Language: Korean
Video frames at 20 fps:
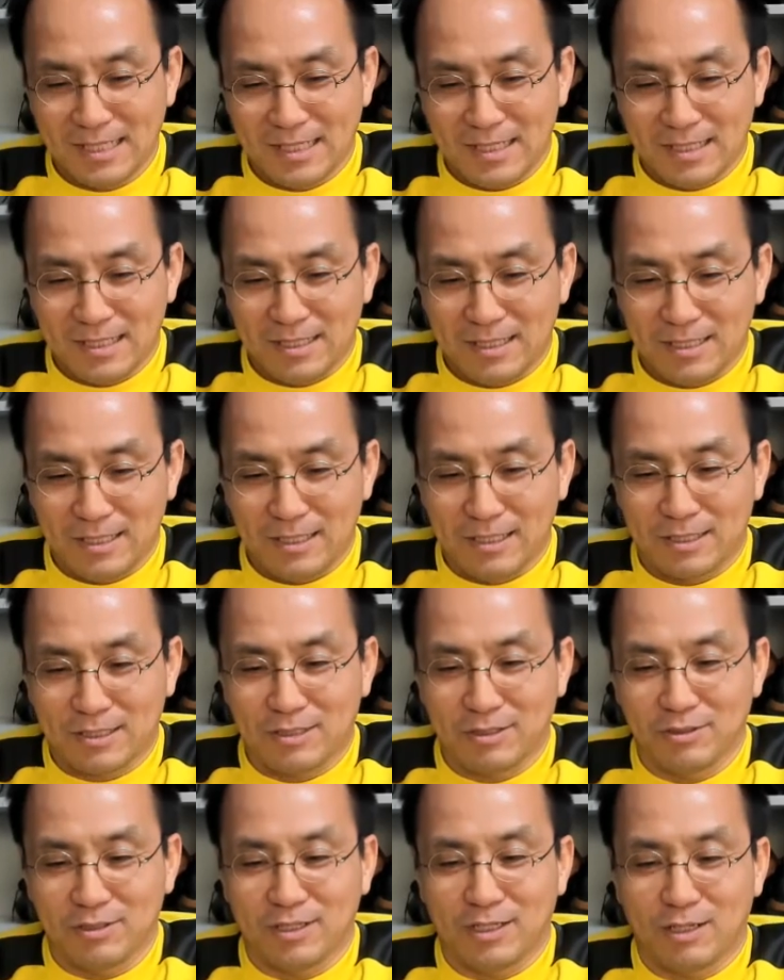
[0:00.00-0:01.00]
이
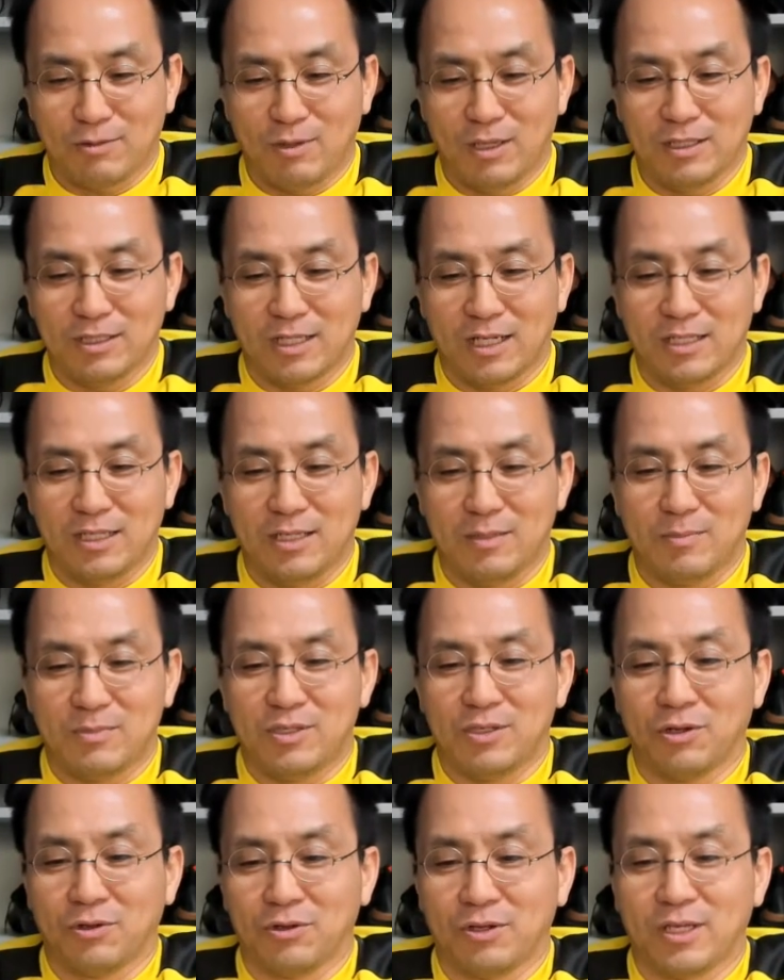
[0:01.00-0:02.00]
스터드가 굉장히
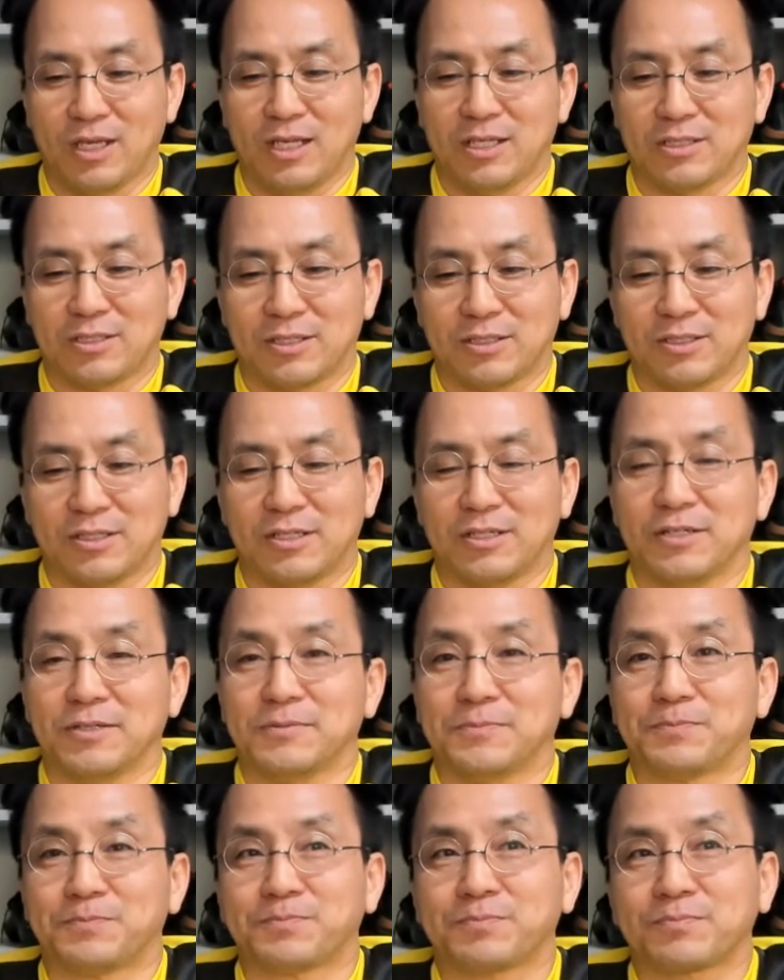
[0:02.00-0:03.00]
여러 개
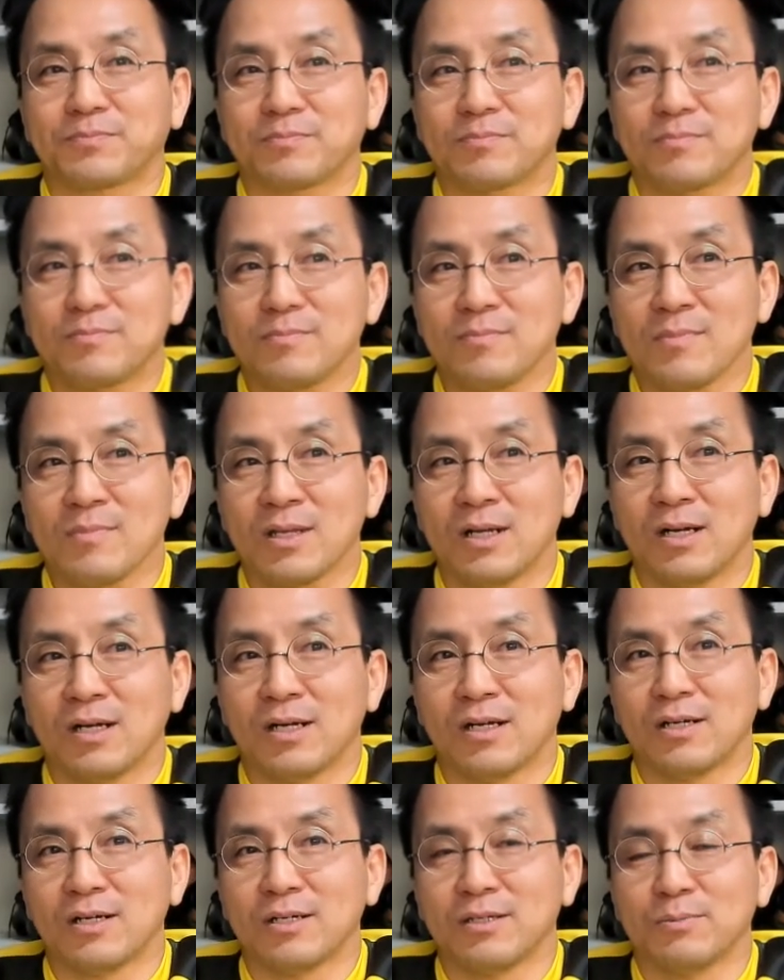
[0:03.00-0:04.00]
있어서,
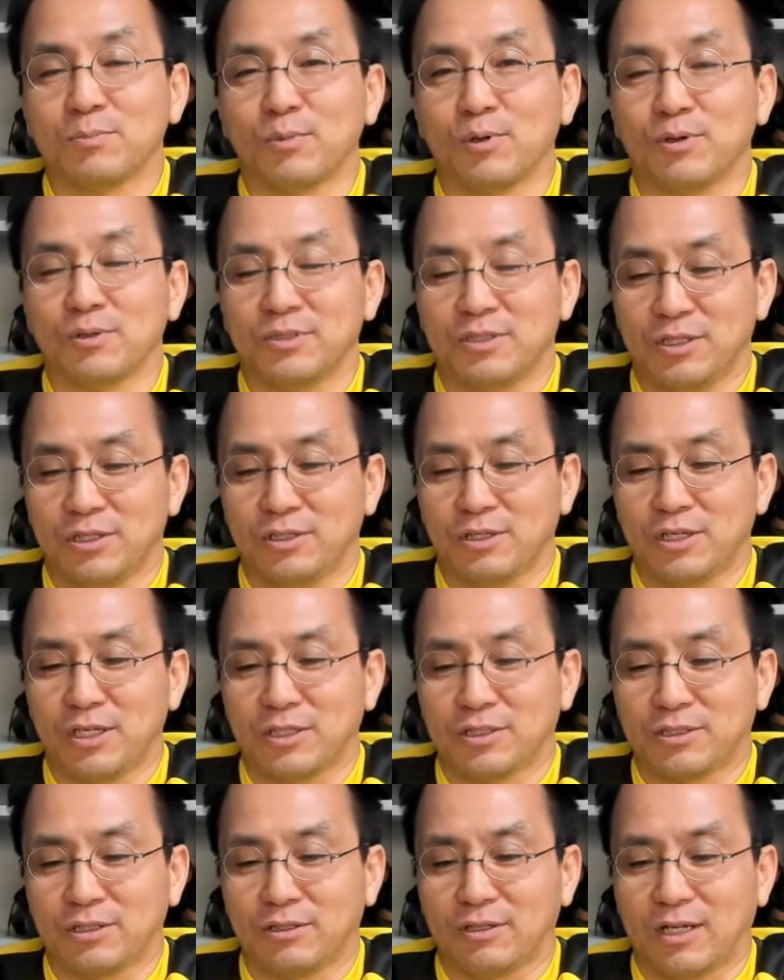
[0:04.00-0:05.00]
어, 뭐 이제
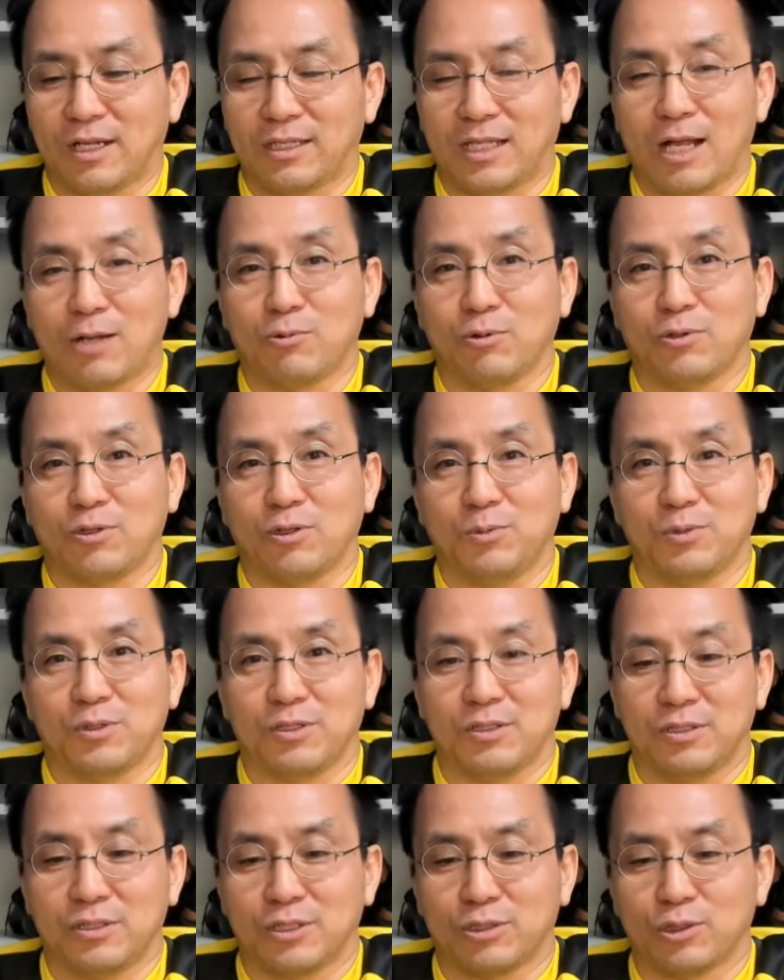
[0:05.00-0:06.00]
이렇게 스터드가 낮고
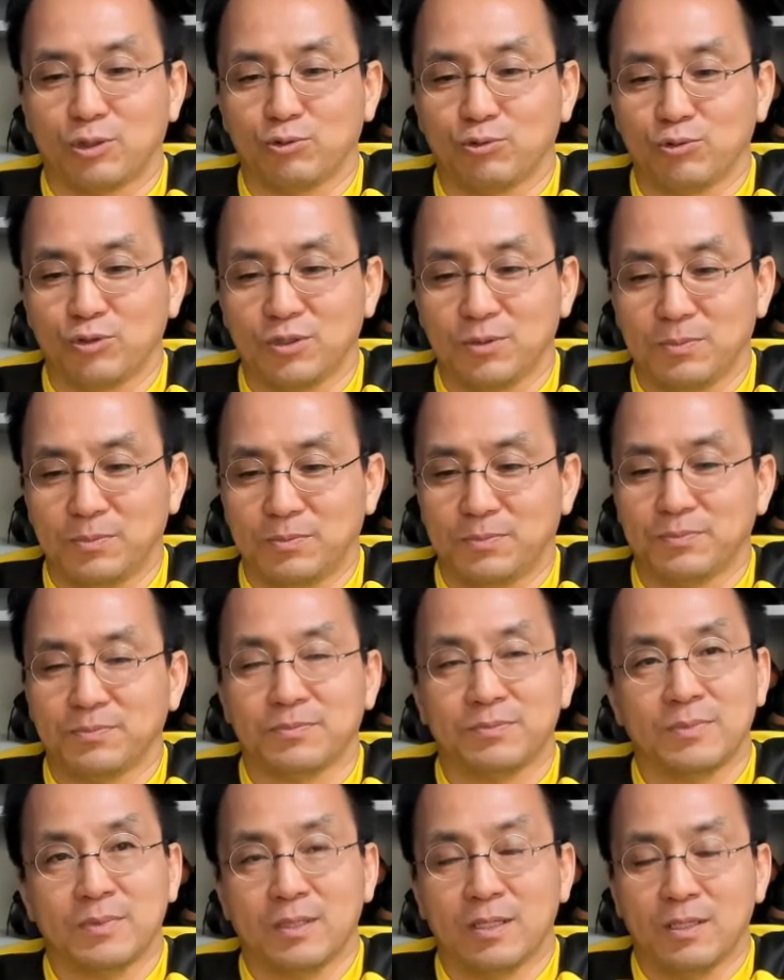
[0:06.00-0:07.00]
이러면 이제 저중심에
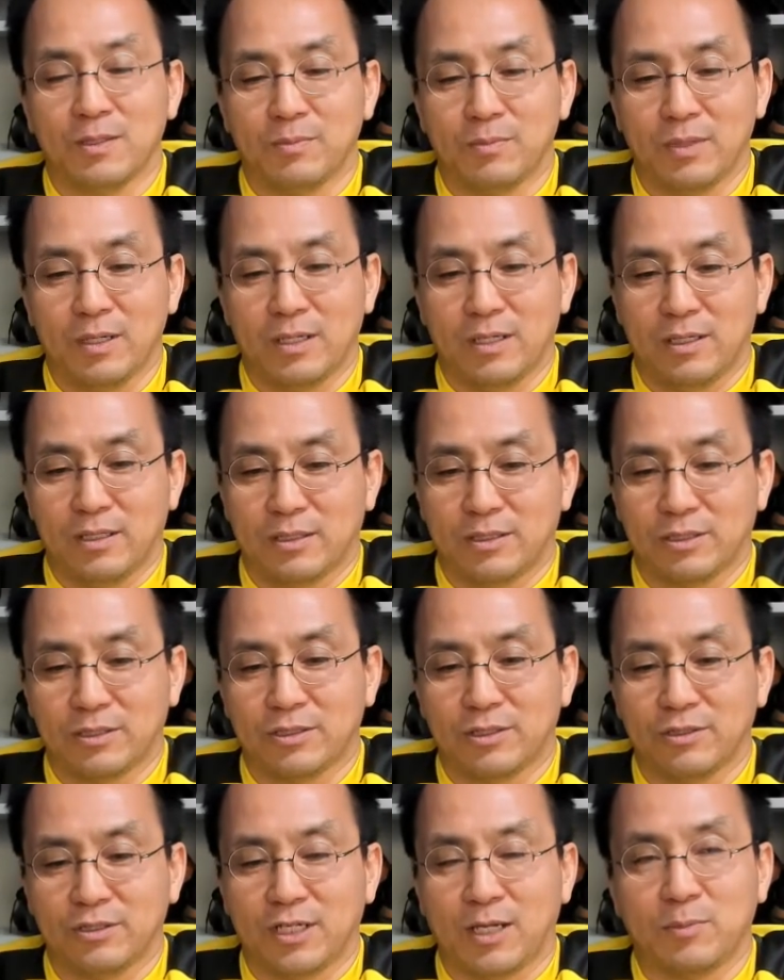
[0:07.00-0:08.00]
그
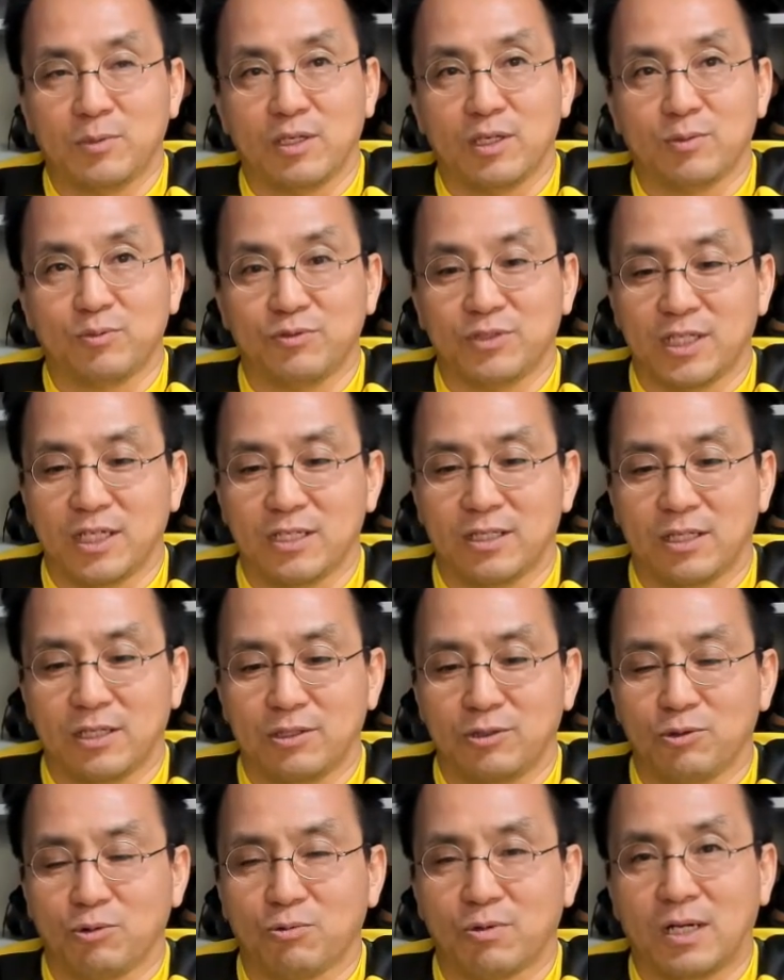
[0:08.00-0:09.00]
스터드 압력이 분산이
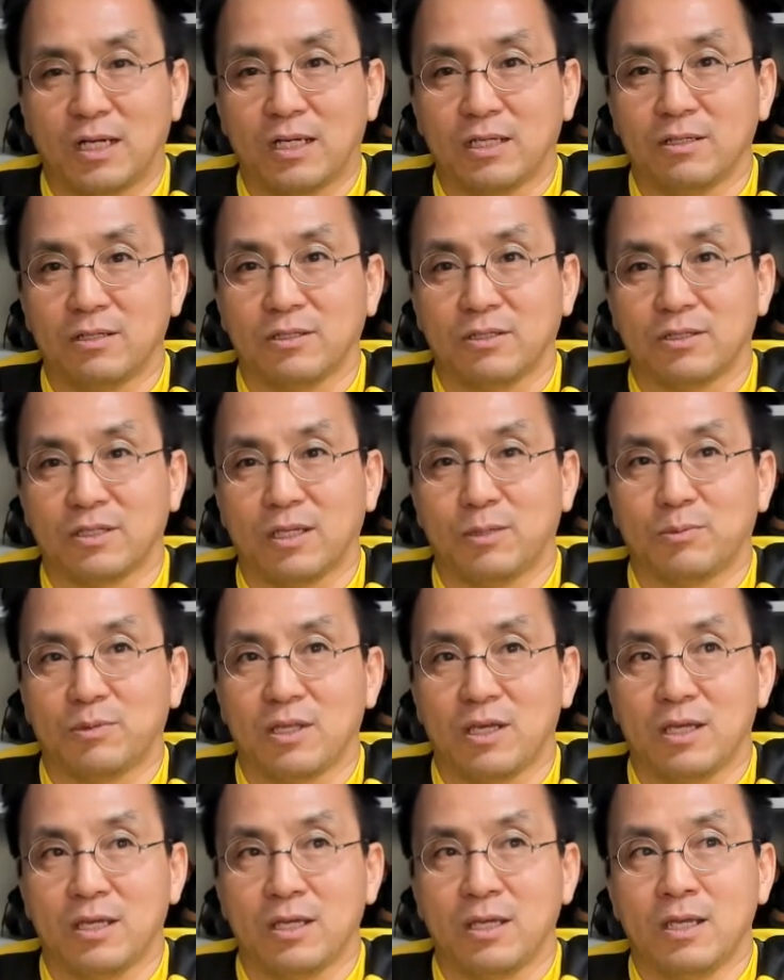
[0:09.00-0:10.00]
되는 효과, 이런 것 때문에